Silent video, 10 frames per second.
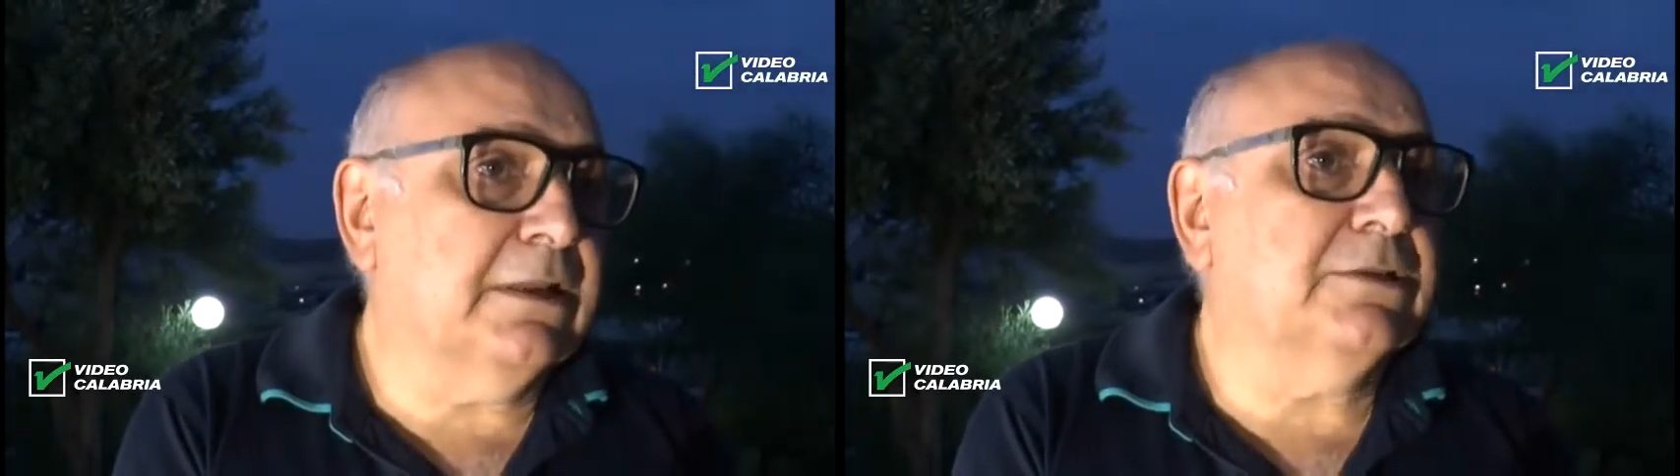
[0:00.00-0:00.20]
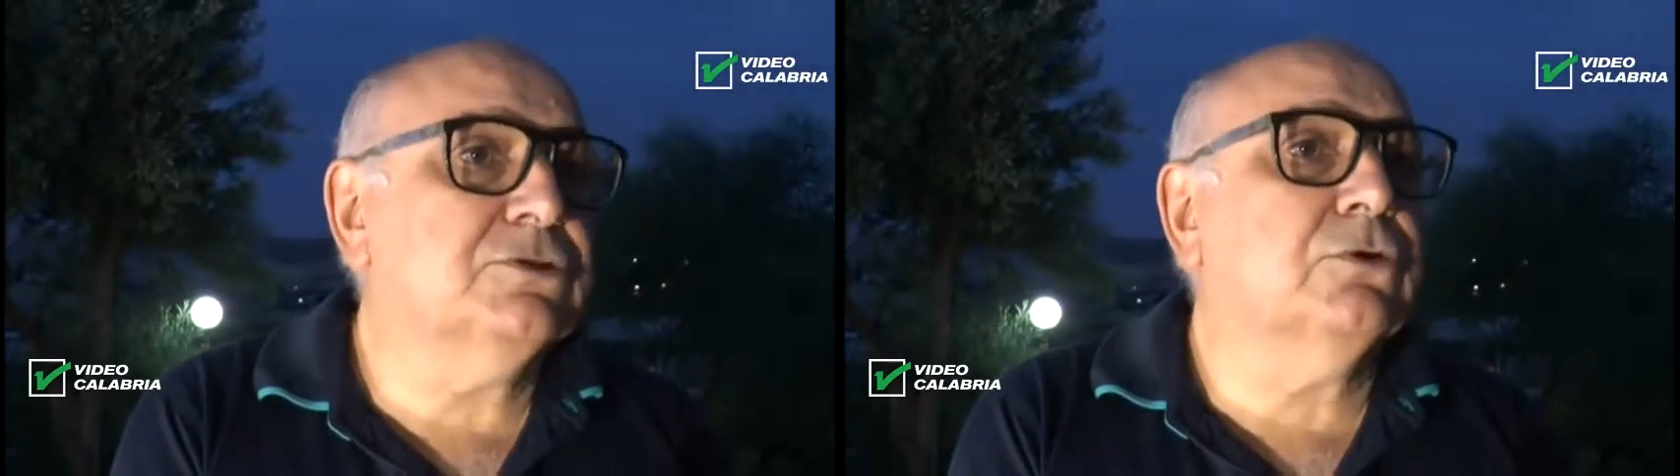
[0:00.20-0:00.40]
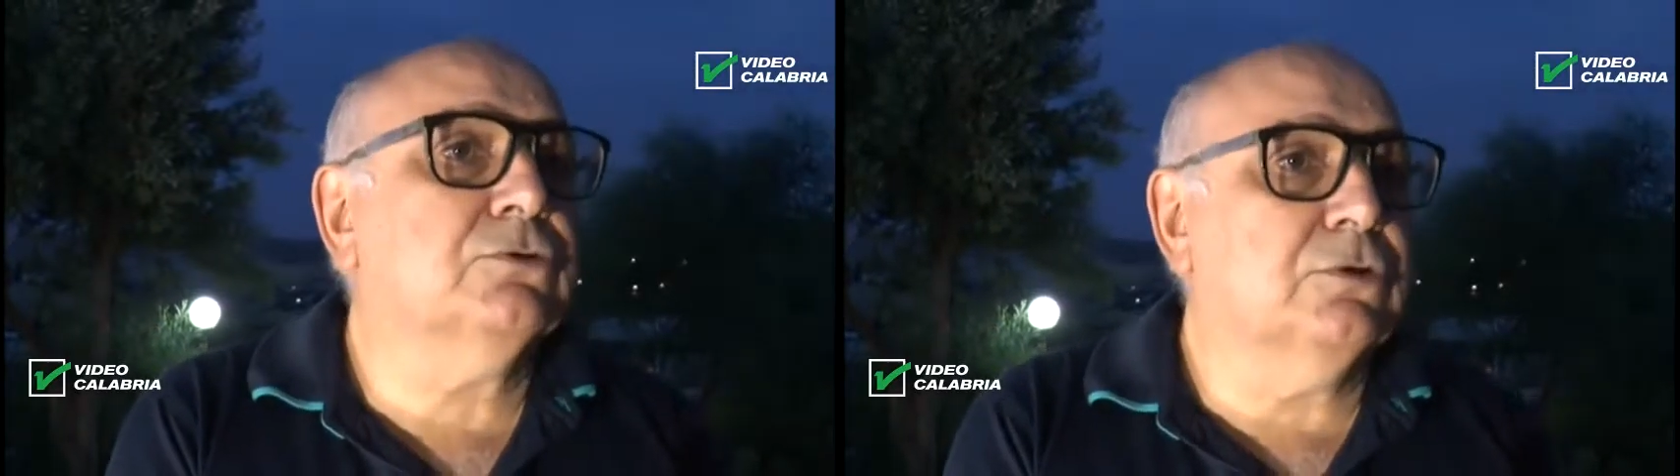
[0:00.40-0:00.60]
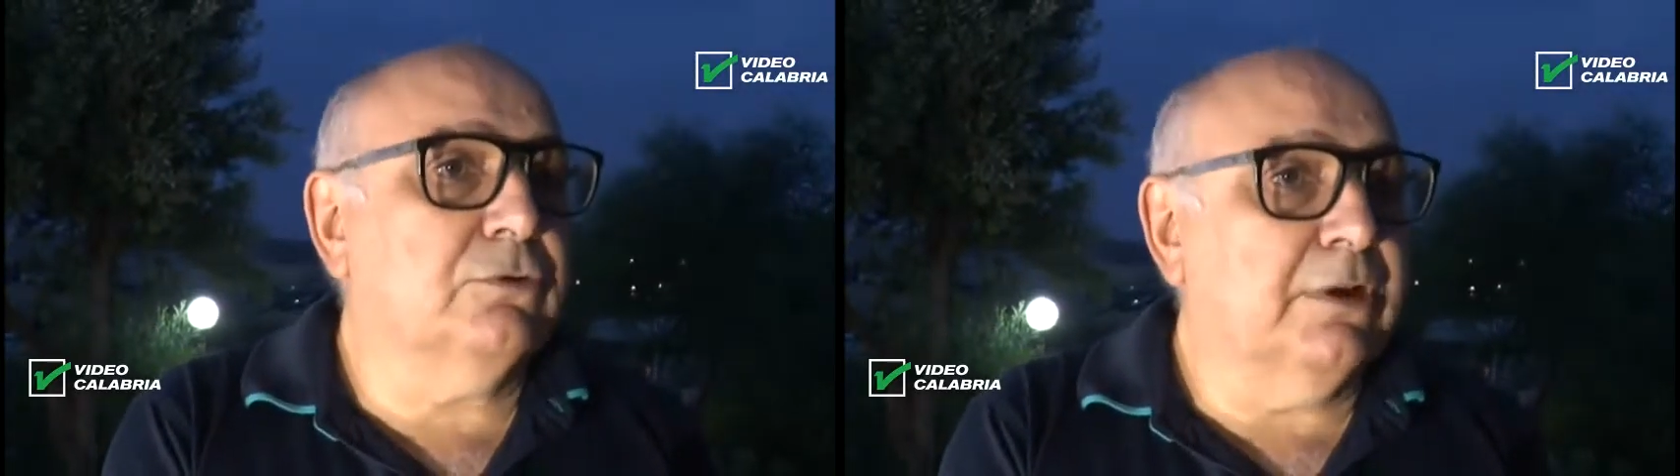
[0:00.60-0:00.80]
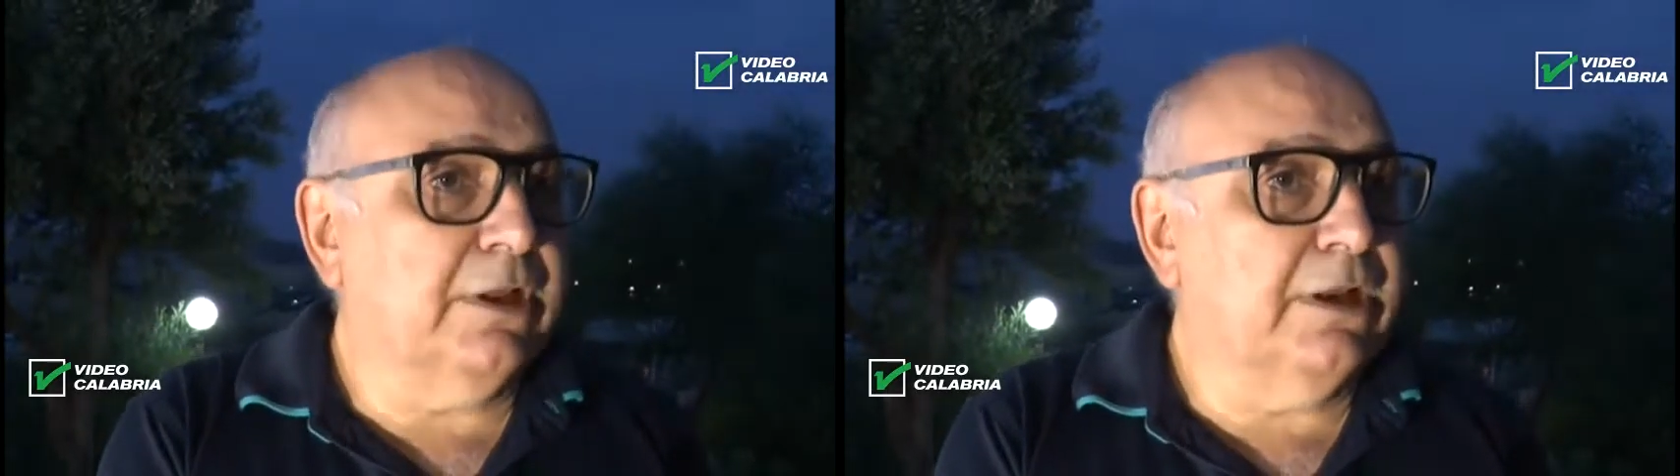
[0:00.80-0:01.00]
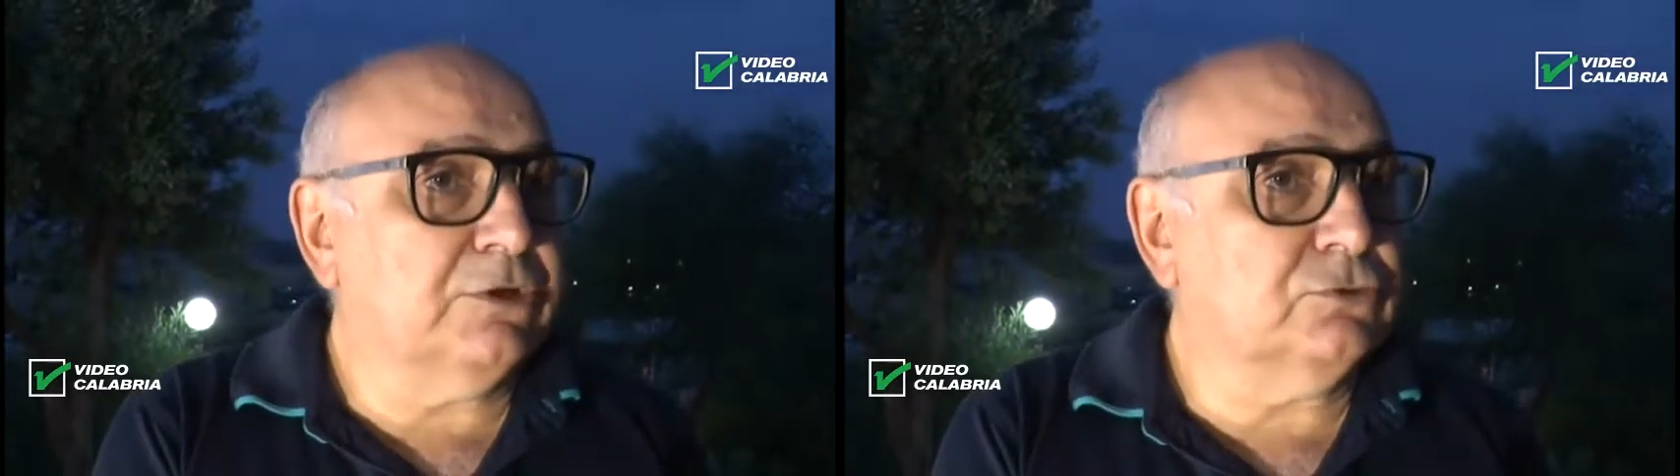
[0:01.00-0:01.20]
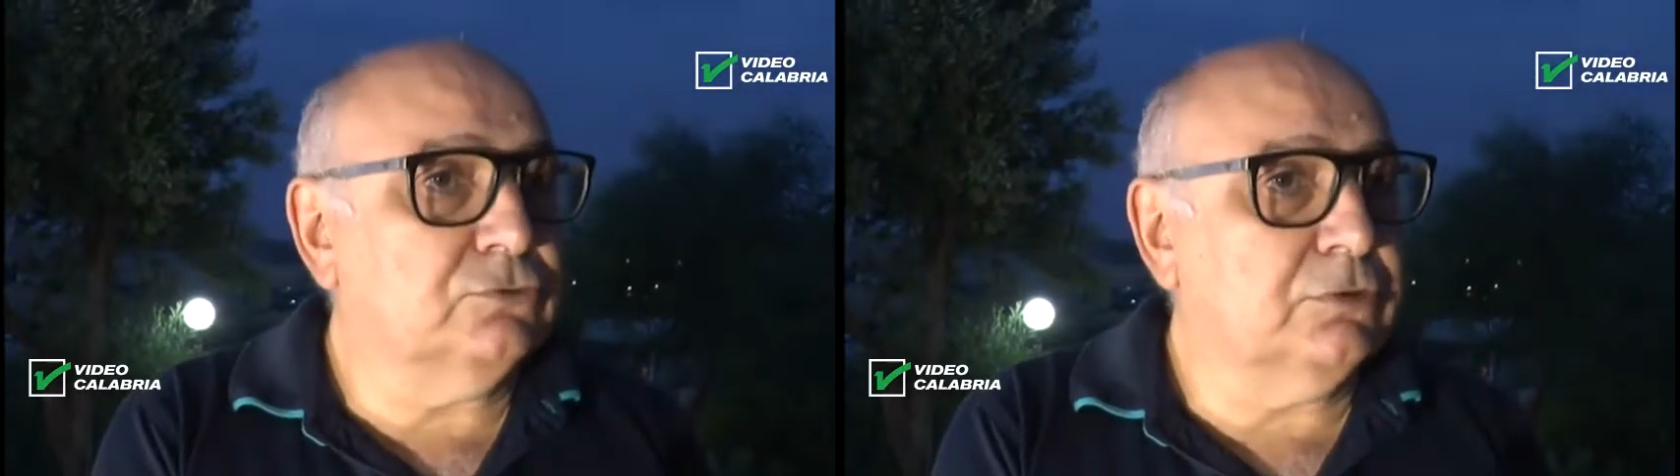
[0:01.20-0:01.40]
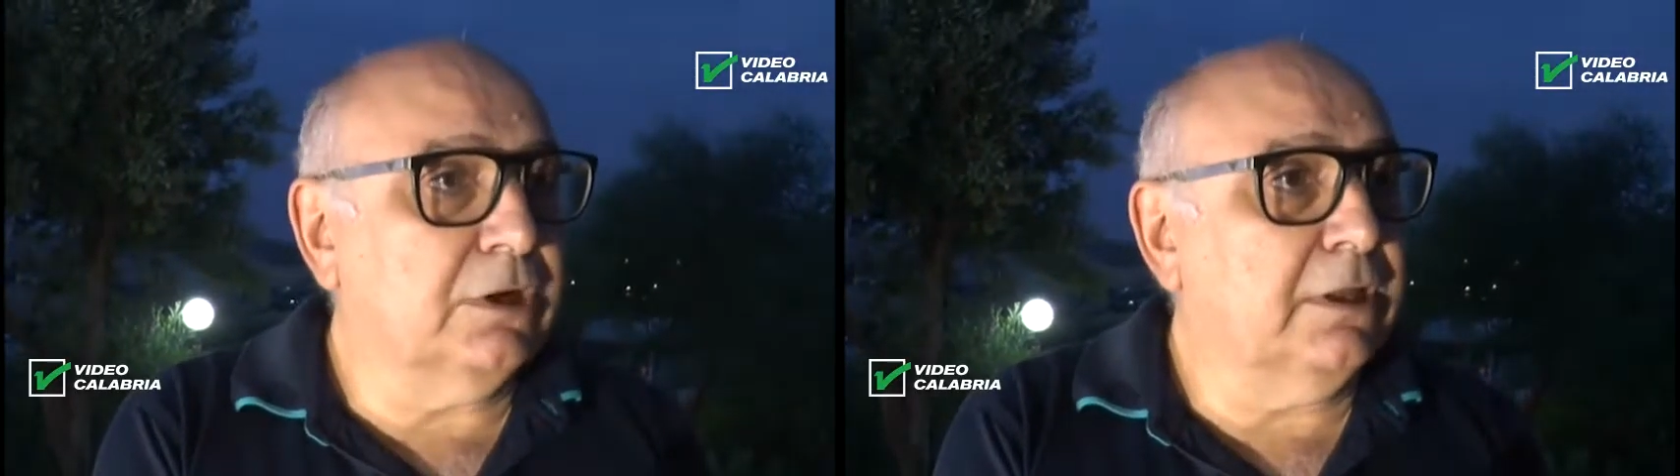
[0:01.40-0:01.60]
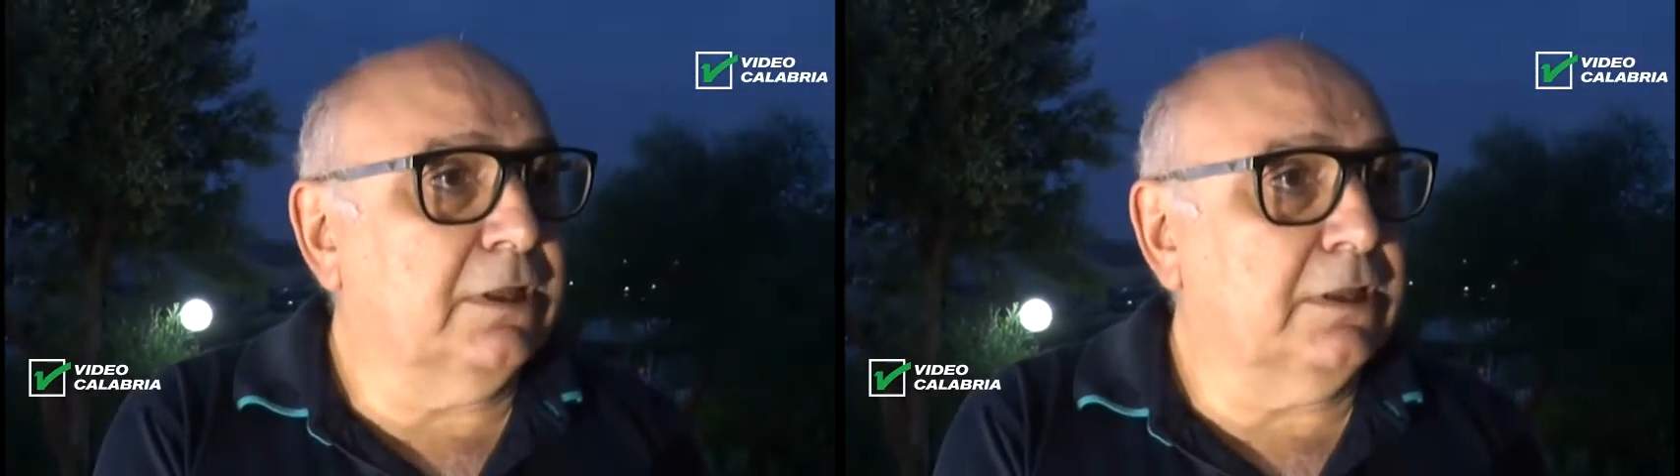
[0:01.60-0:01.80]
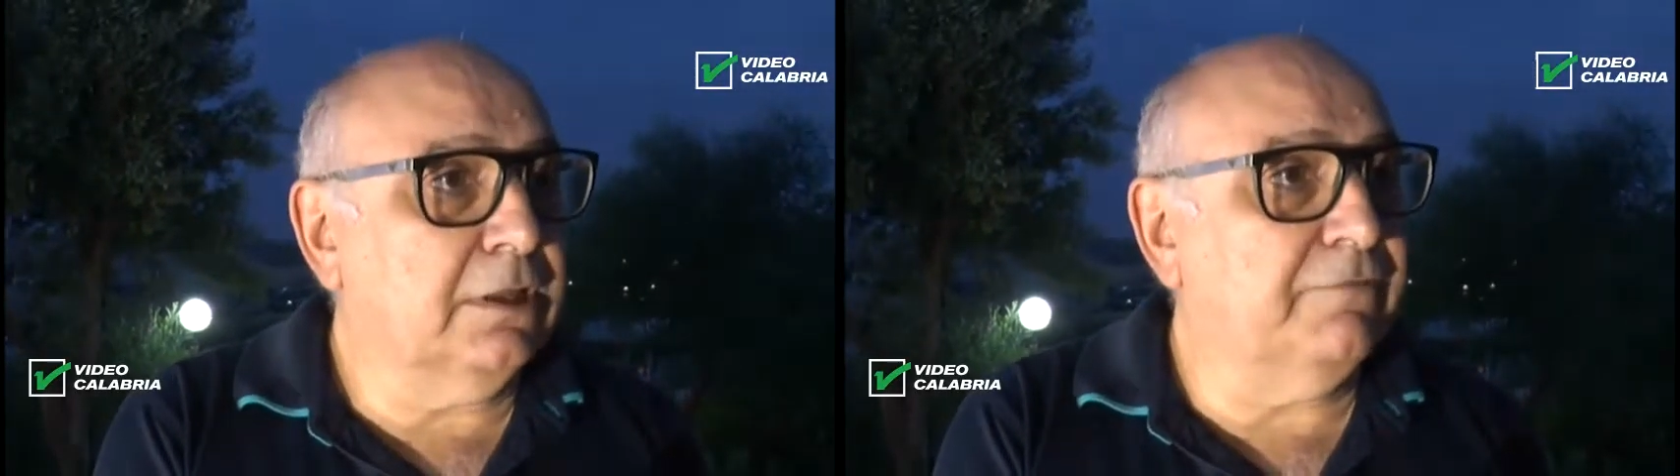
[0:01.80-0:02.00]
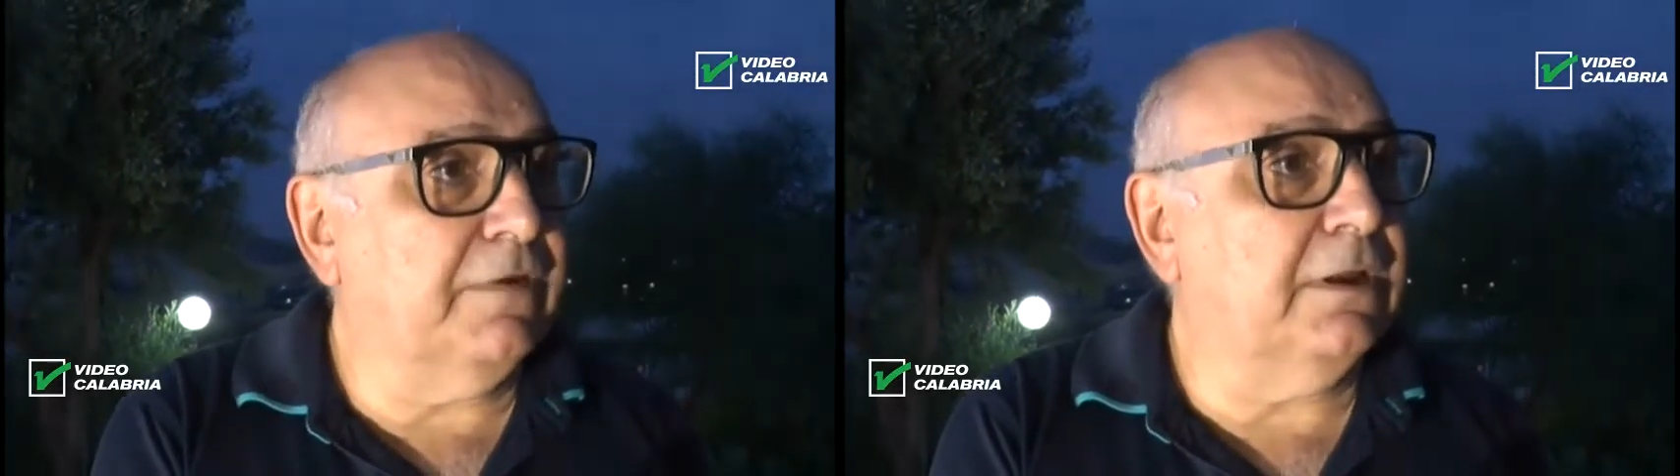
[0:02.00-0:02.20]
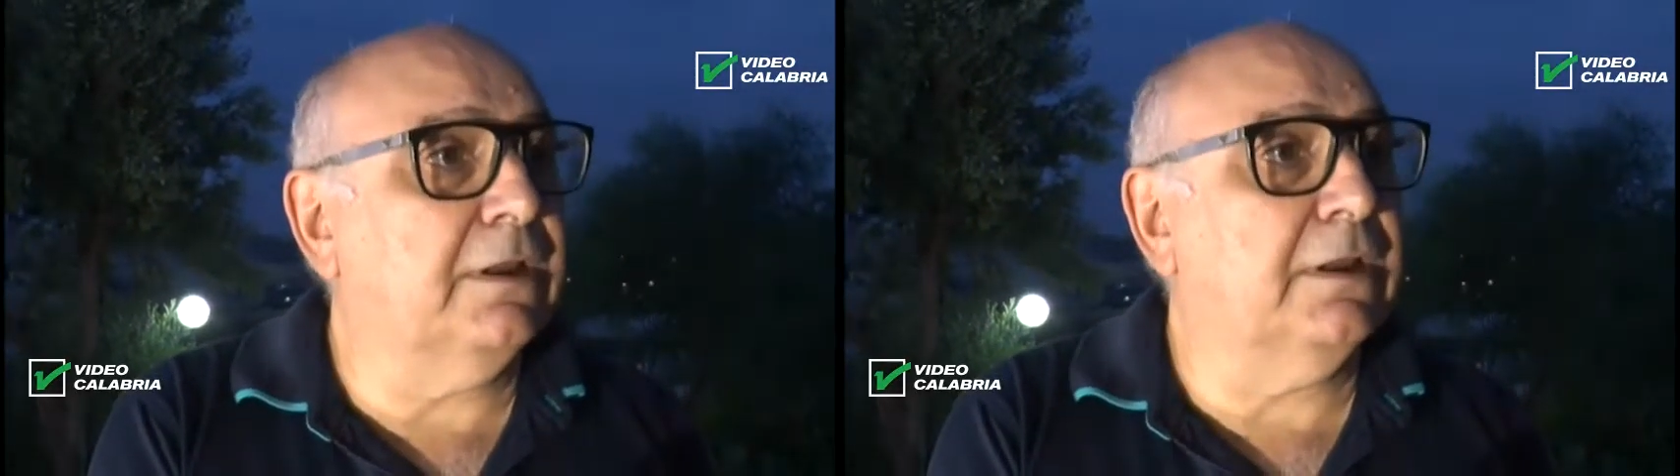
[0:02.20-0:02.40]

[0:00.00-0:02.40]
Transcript: al di sotto di quella che è la struttura che, fa,